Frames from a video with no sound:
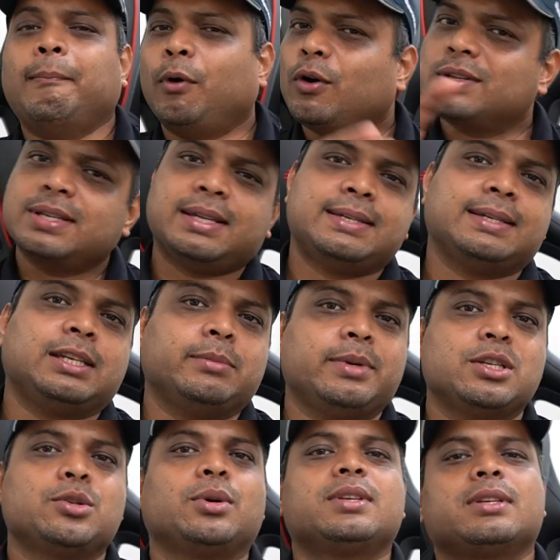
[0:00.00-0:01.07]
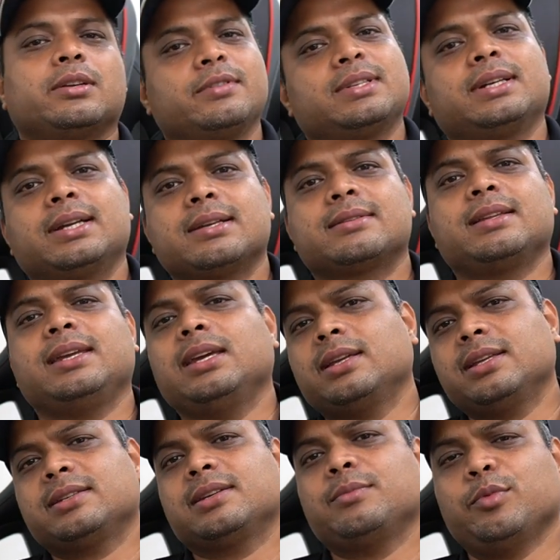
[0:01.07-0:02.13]
बहुत सारे सिटी में जो है सर्विस सेंटर्स नहीं
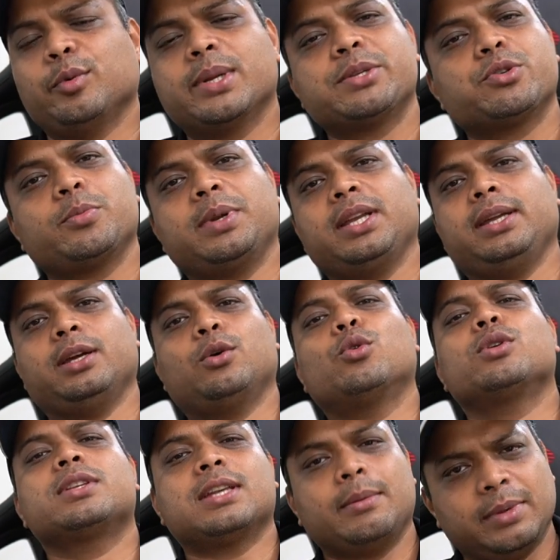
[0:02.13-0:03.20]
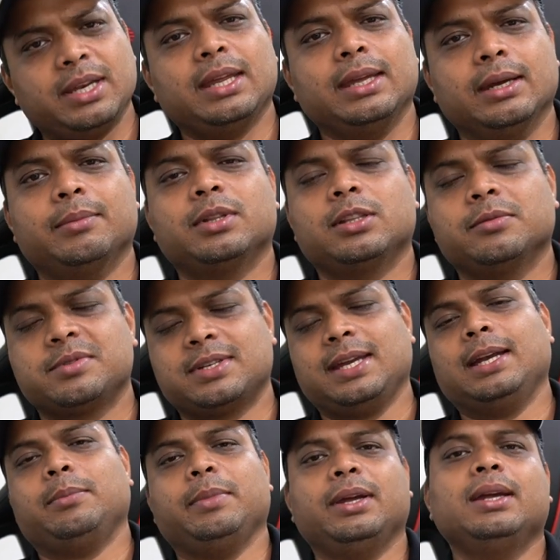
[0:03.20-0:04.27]
है जैसे भुवनेश्वर में नहीं है ओडिशा में नहीं है मतलब
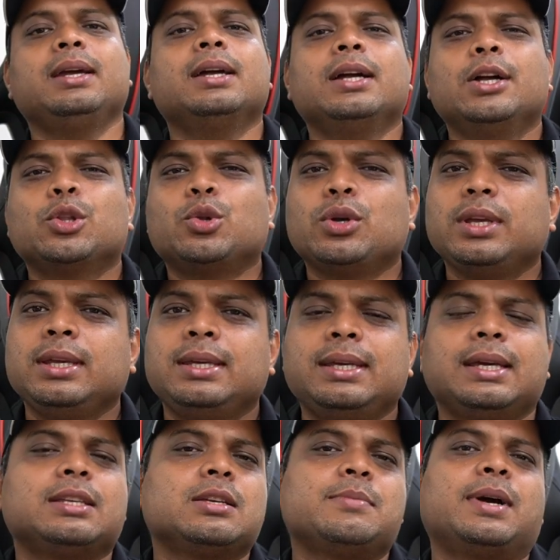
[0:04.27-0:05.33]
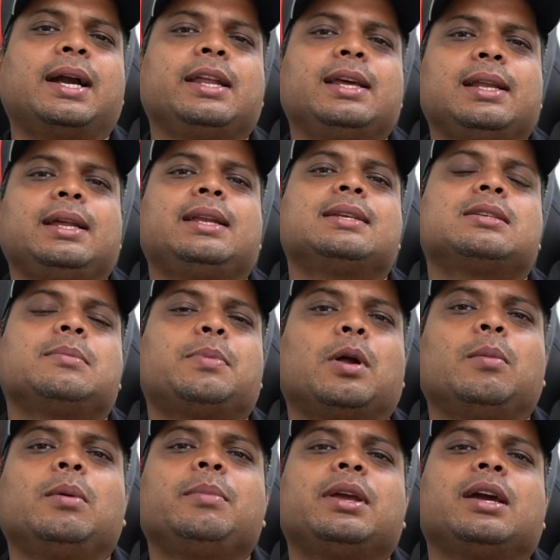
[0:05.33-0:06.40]
स्टेट में तो ये सब गाड़ियाँ लेने से
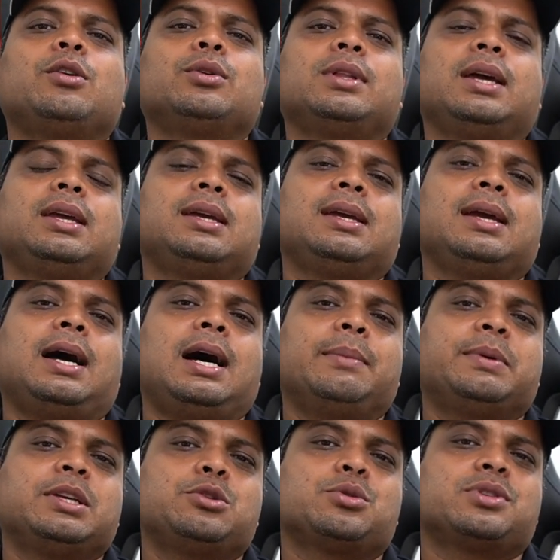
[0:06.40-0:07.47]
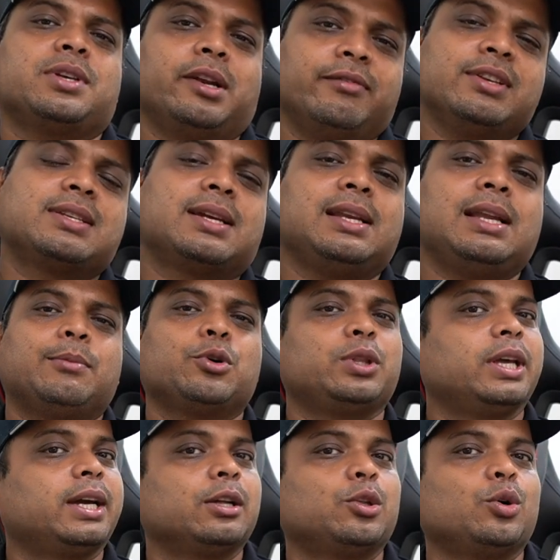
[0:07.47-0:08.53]
प्रॉब्लम क्या होता है कि आपकी जो सर्विस आपको
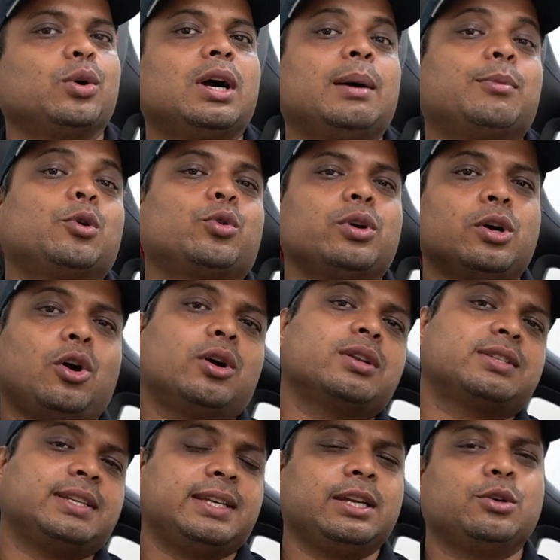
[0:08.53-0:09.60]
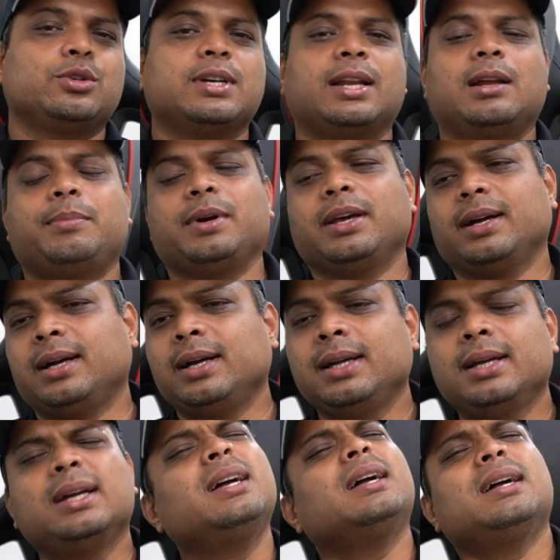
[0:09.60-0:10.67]
दिक्कत होगा आपको कोई और सिटी को जाना पड़ेगा
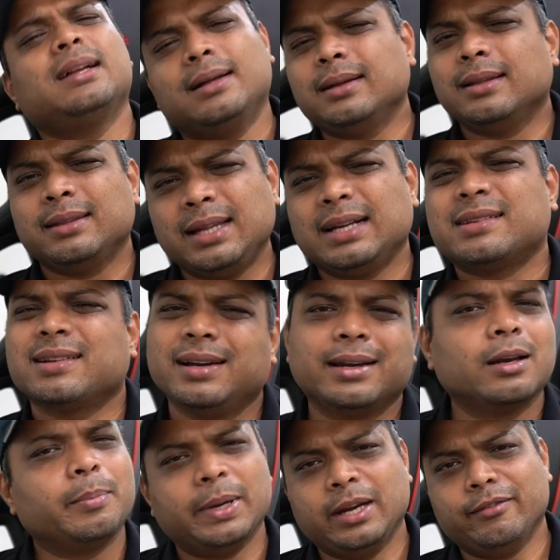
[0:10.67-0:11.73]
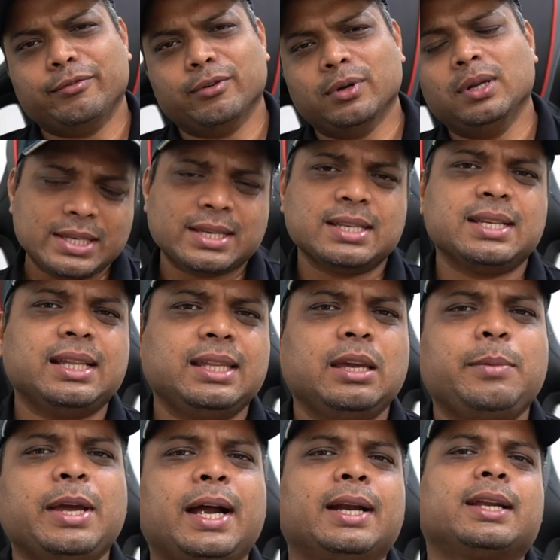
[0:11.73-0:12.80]
दैट्स लिटिल पेनफुल इसके साथ ये
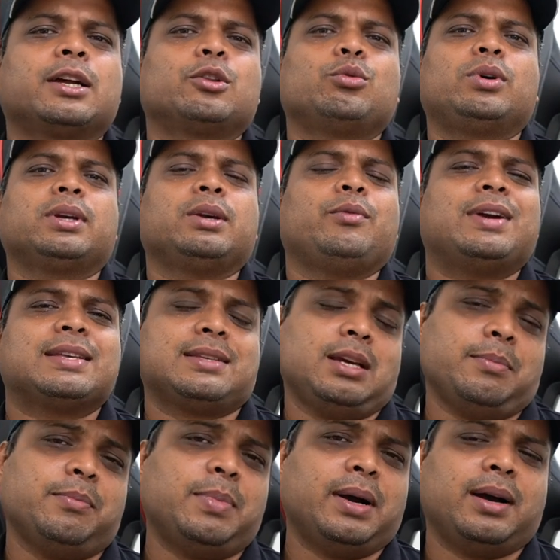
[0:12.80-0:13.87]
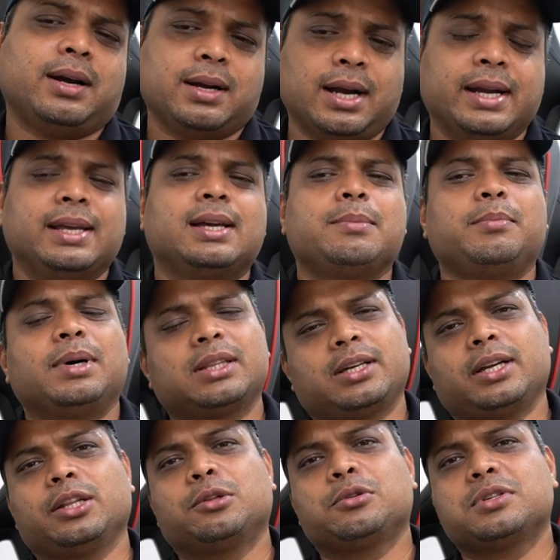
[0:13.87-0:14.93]
भी ऐड कर दूंगा कि वैसे अब uh, गाड़ियाँ मत
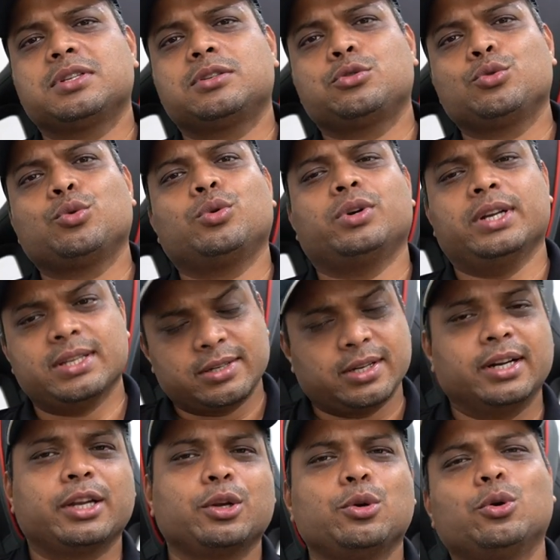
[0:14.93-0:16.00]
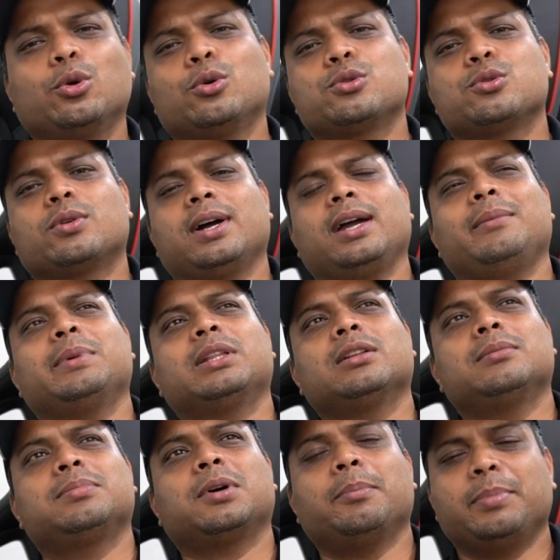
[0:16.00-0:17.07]
खरीदो जिस जो डिसकंटिन्यूड हो चुका है
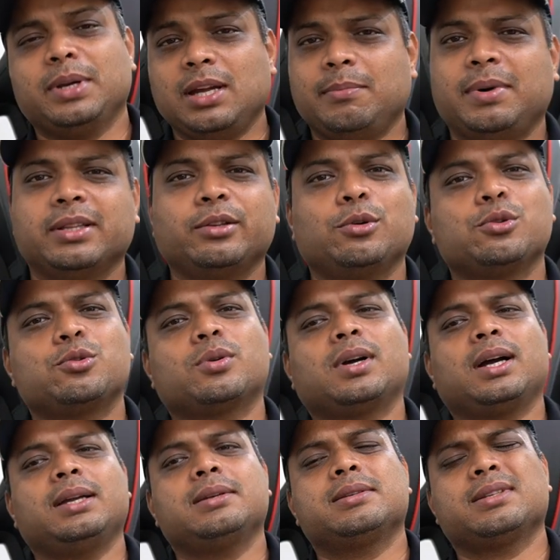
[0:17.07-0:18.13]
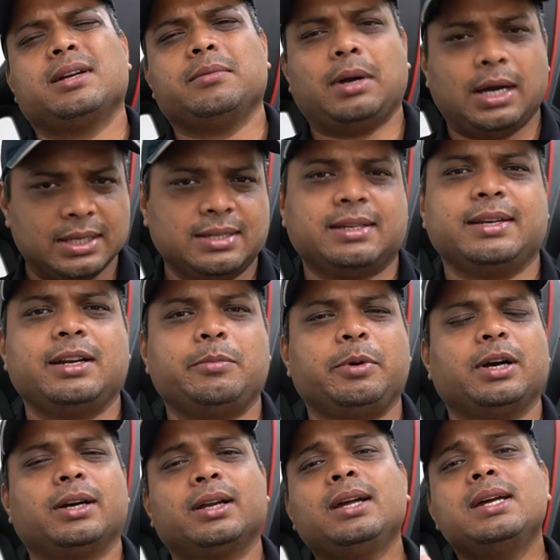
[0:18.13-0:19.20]
मतलब कंपनियाँ बंद हो चुका है जैसे अब आज की डेट पे
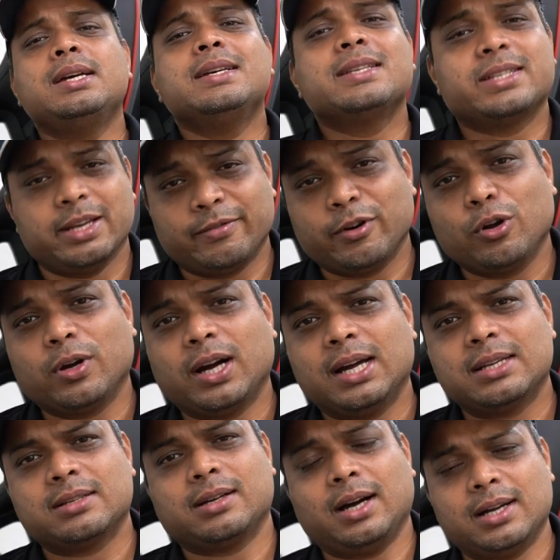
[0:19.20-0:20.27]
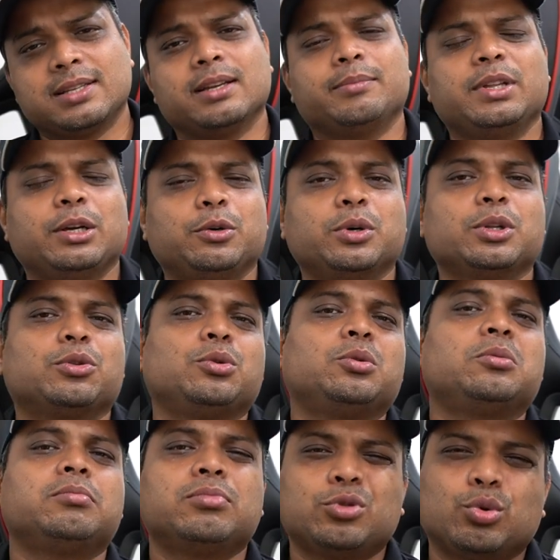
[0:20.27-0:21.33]
अगर सेवरलो कार्स कार्स आप देखोगे तो
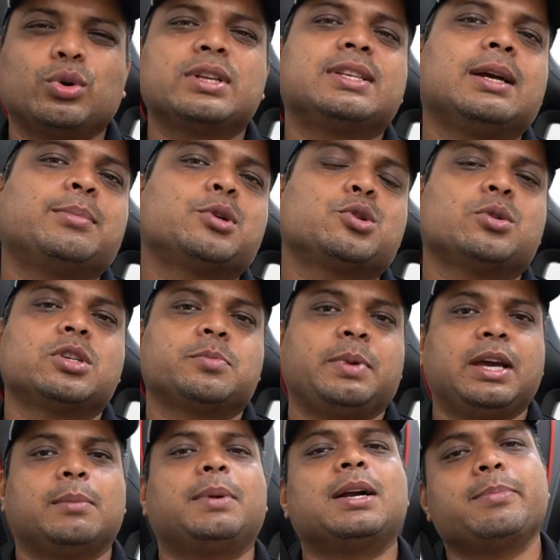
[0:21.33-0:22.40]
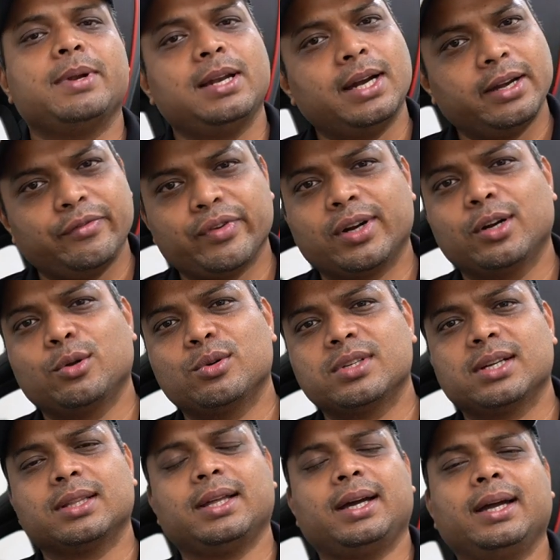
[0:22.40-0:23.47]
थोड़ी सी आपको जो स्पेयर पार्ट मिलना डिफिकल्ट हो
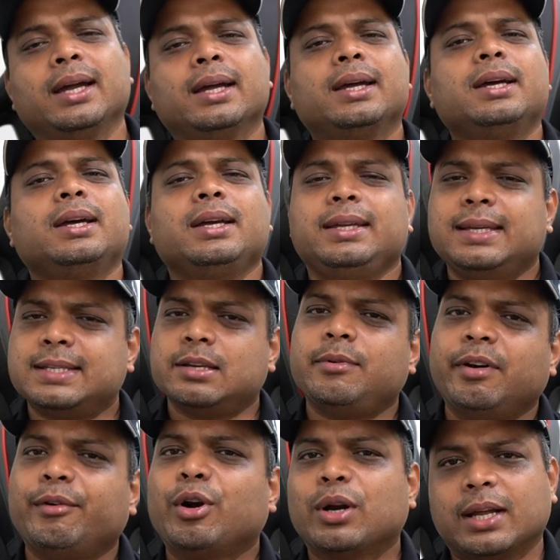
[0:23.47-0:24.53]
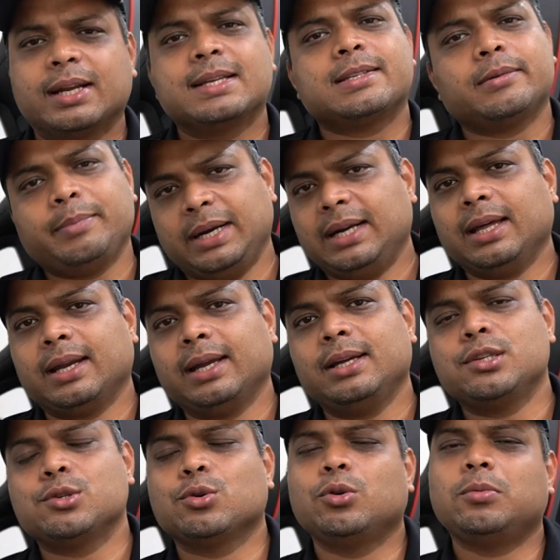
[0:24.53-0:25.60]
सकता है ये सब अवॉइड करने से बेटर है
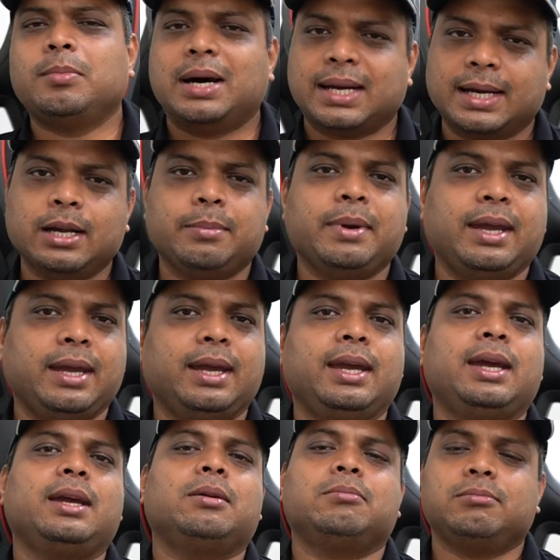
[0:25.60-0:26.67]
जो मार्केट में है